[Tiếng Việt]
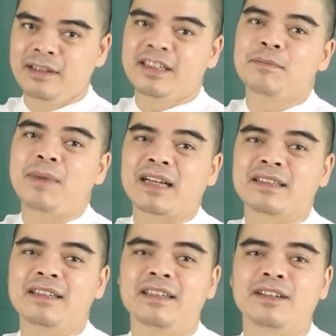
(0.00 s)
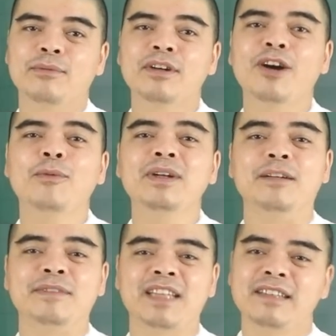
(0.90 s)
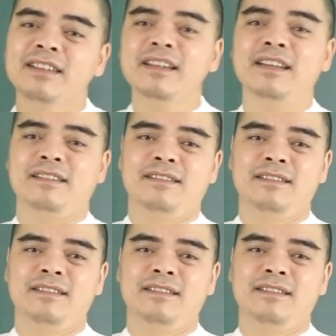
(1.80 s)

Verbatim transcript: Tiền bạc thì cũng không có điểm sáng nhất định